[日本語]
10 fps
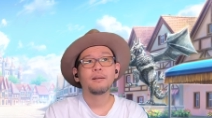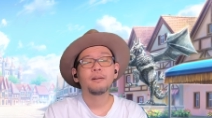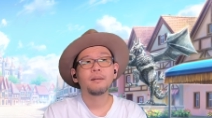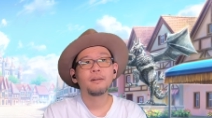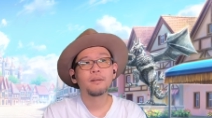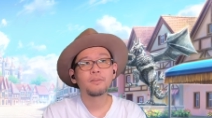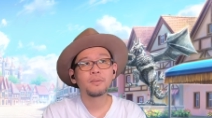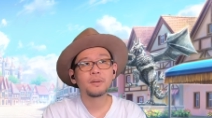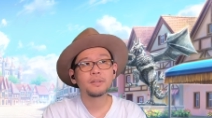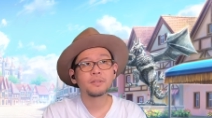ああ、
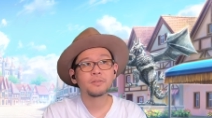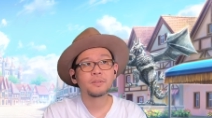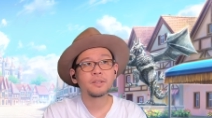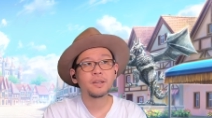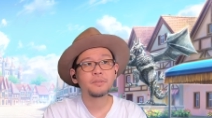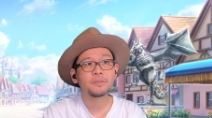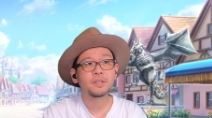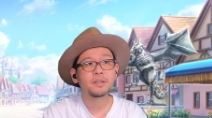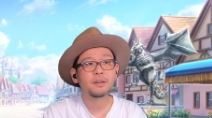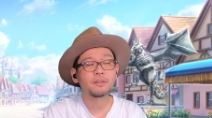今回ね、その出会いの
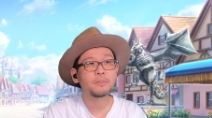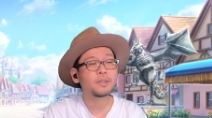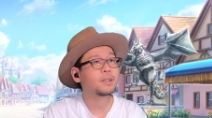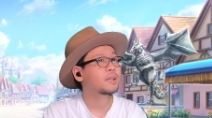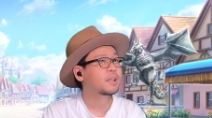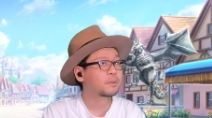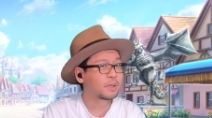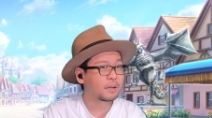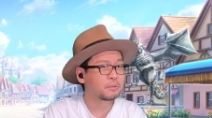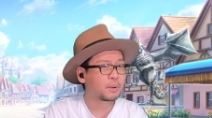きっかけみたいなの
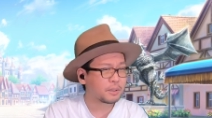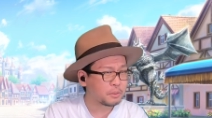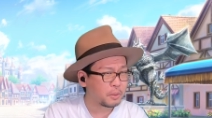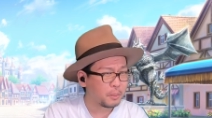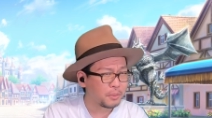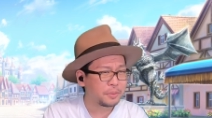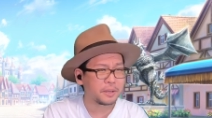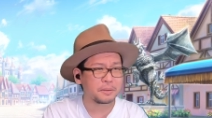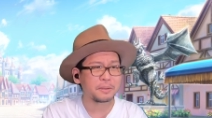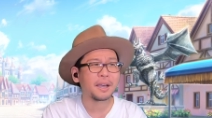やるのかと思っ
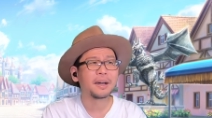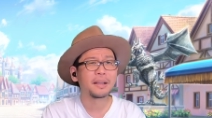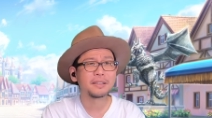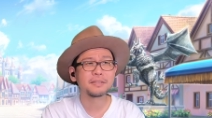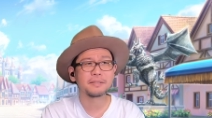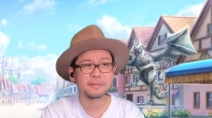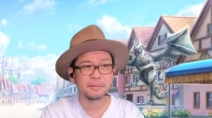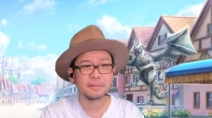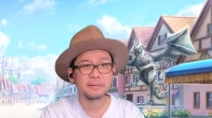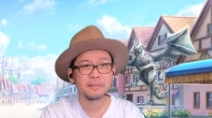たけど、やら
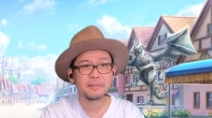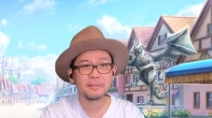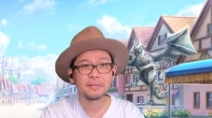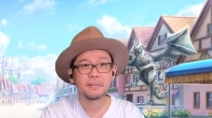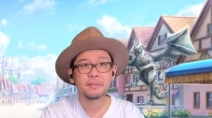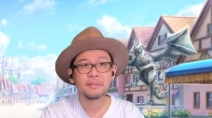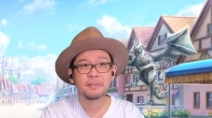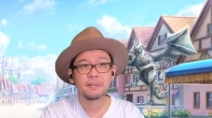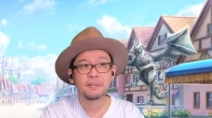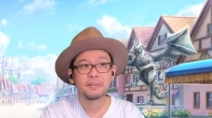ず。
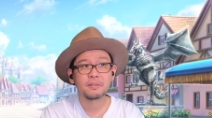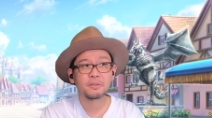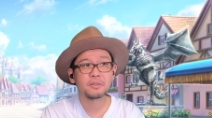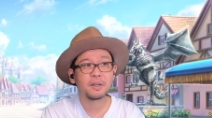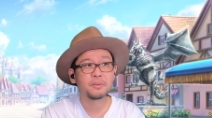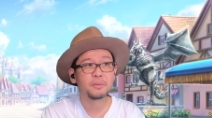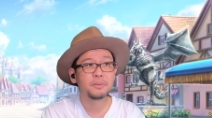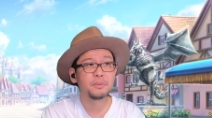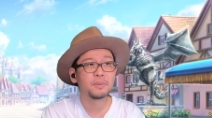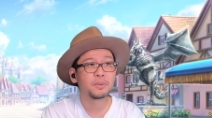そしたあの
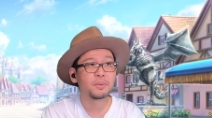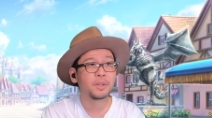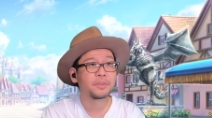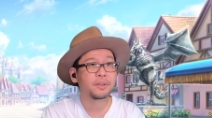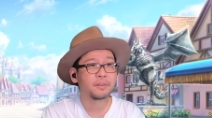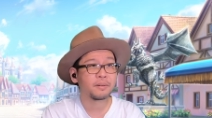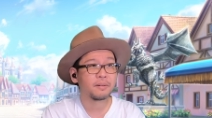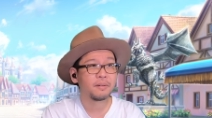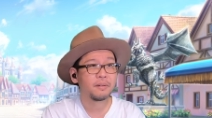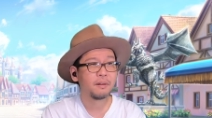ルーはどうなったんだ
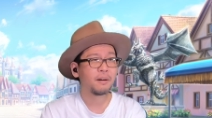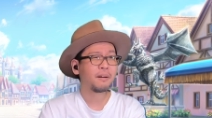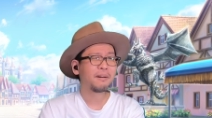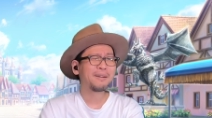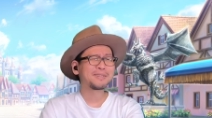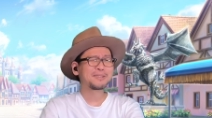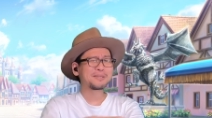ああ、